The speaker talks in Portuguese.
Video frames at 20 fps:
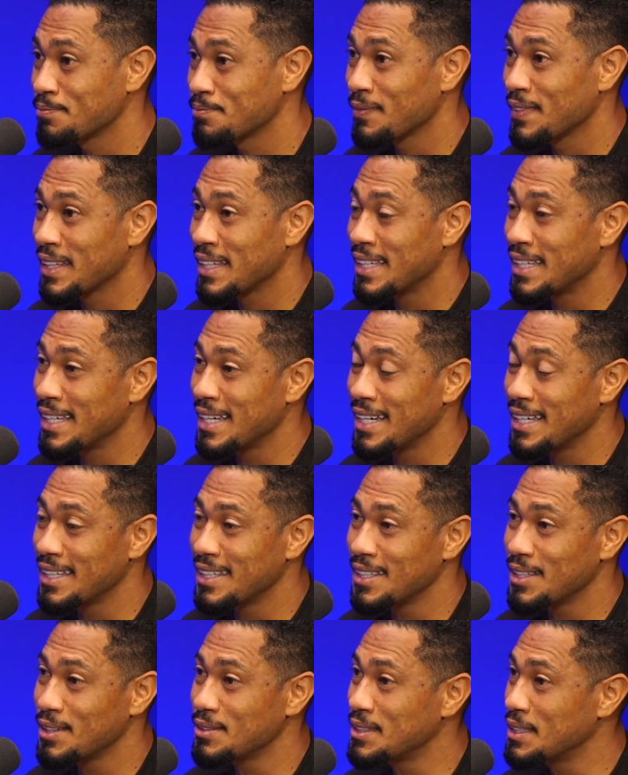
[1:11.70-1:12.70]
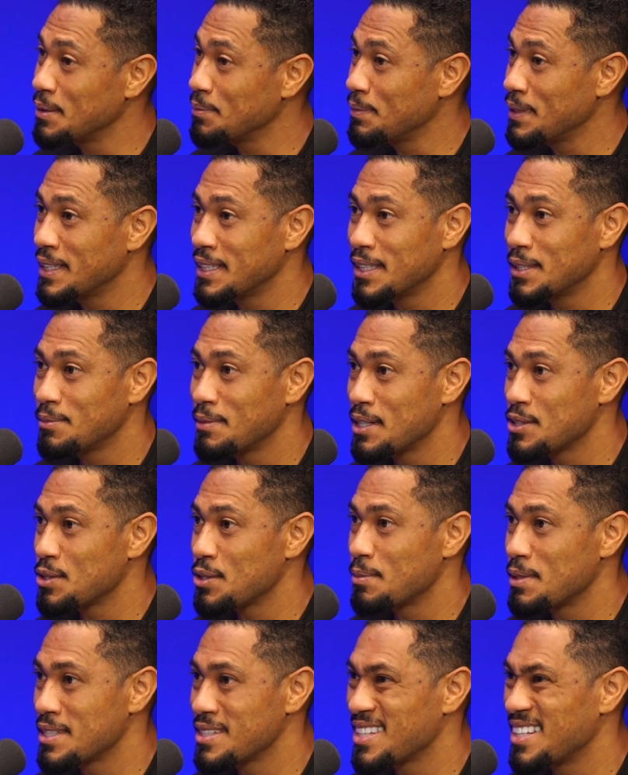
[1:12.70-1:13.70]
E aí eu tinha perdido mais ou
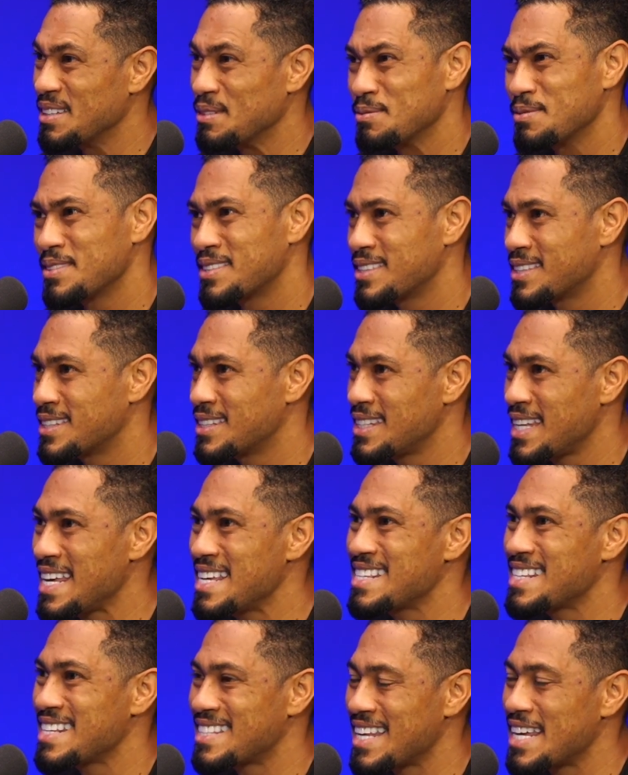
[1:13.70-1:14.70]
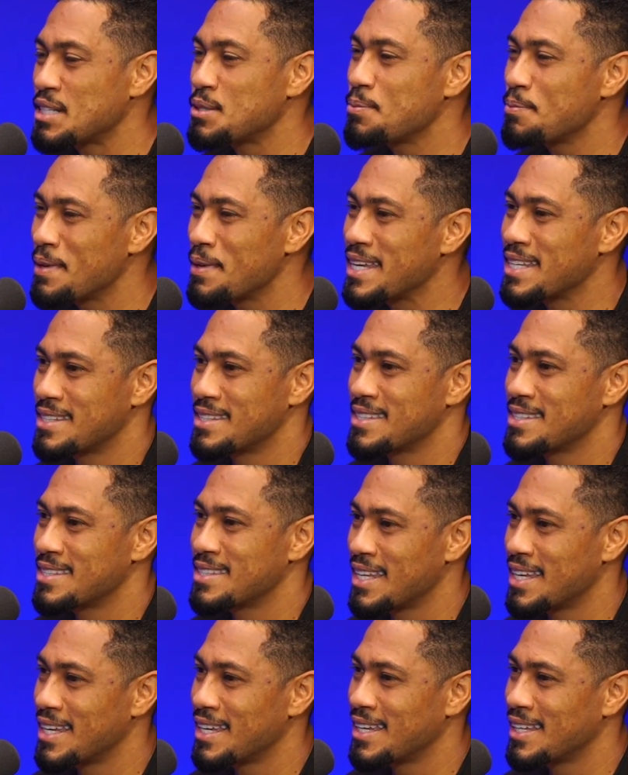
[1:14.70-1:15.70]
menos ali uns seis a sete meses,
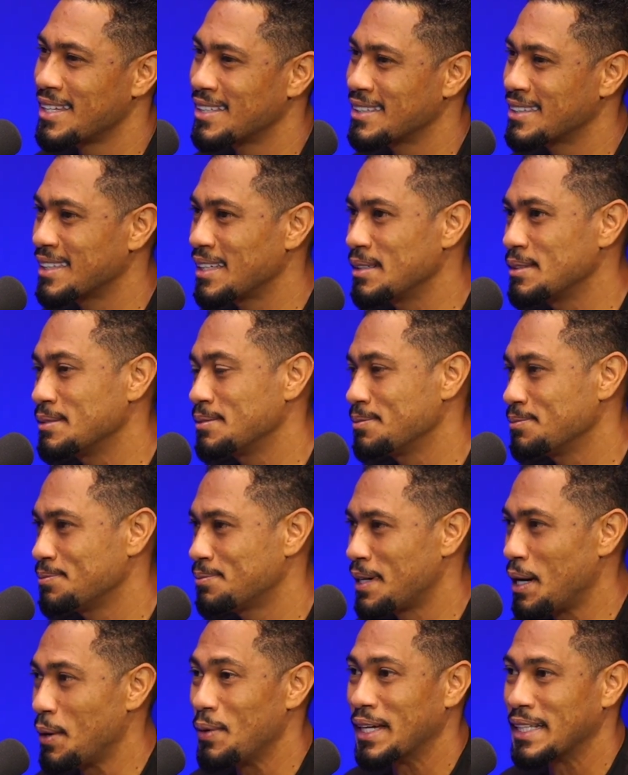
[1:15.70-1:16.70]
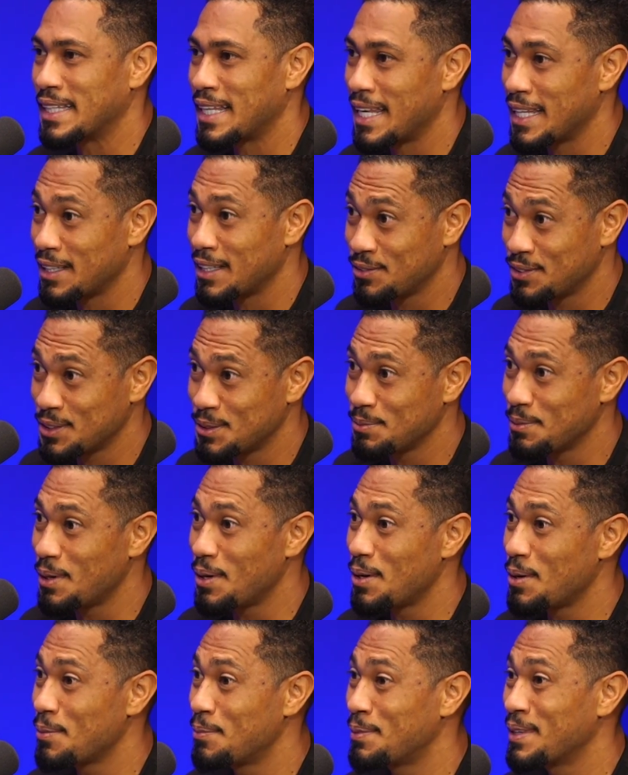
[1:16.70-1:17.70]
né? Então, para um atleta de
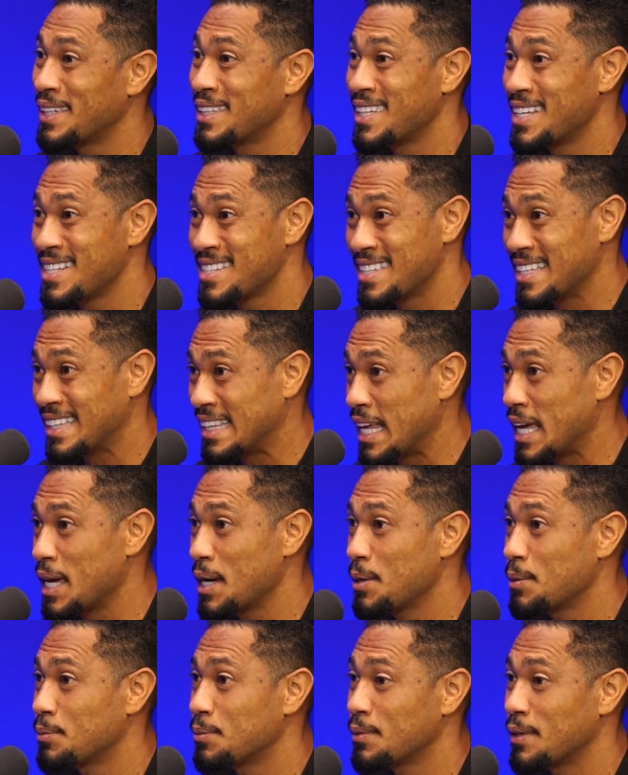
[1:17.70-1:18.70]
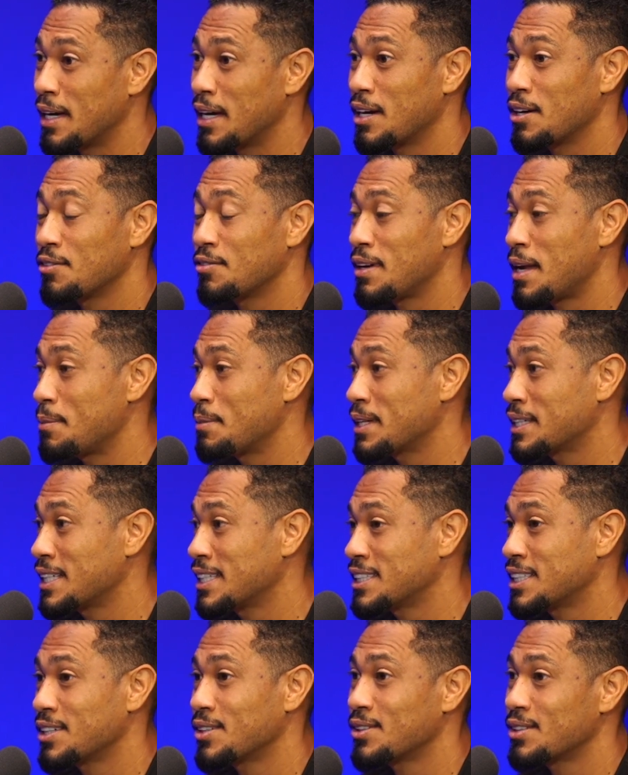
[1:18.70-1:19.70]
futebol, perder esse Muita tempo, é, o Flamengo já
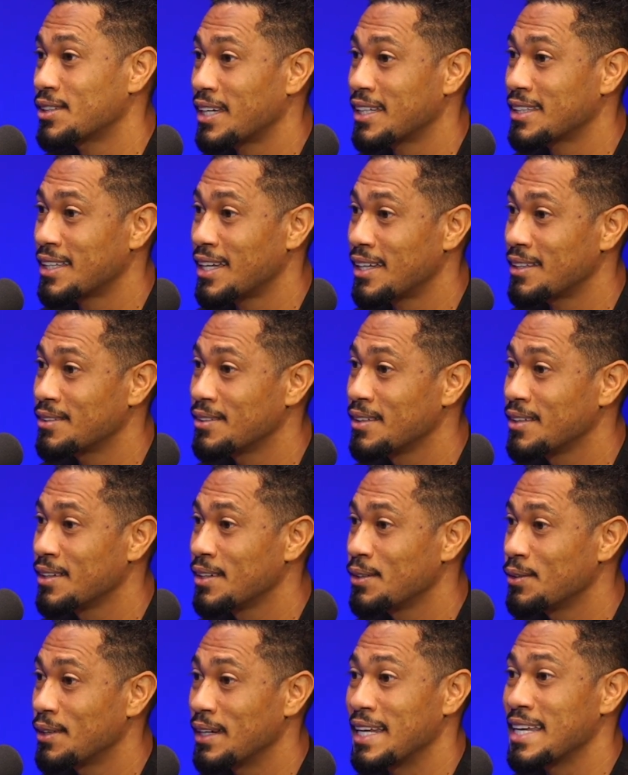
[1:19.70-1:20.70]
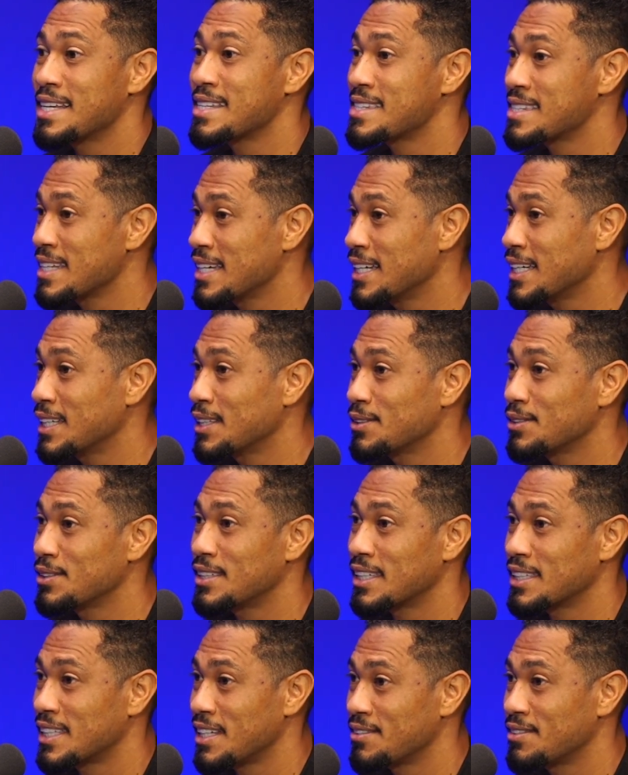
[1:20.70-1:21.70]
tinha contratado o Alexandre
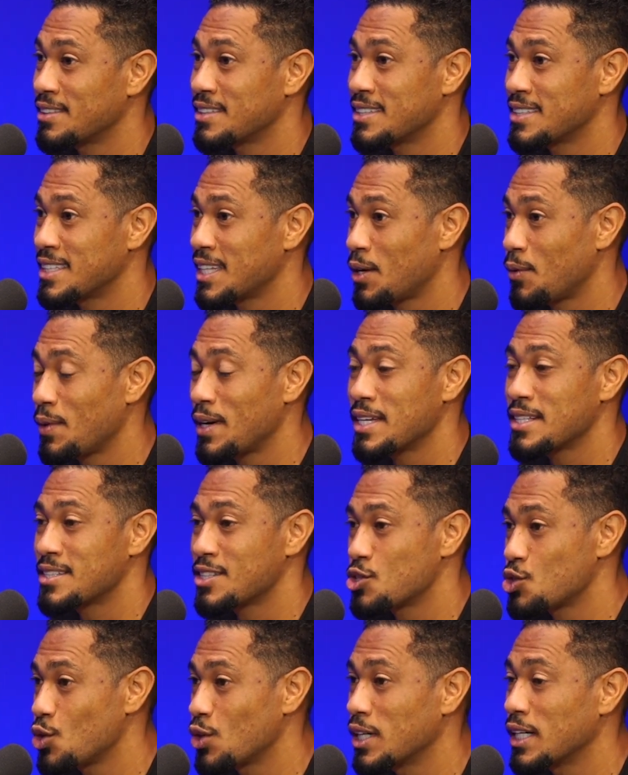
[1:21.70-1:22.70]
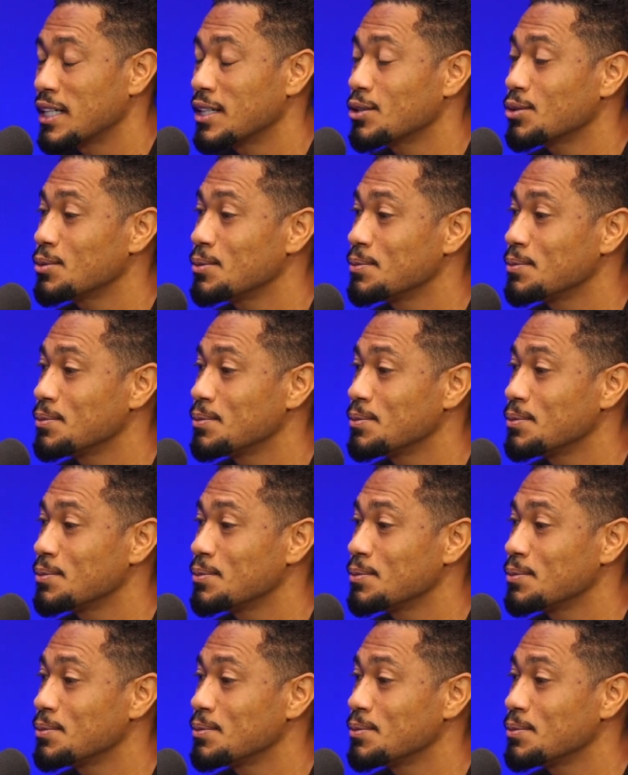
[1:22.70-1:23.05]
já estava na sequência jogando.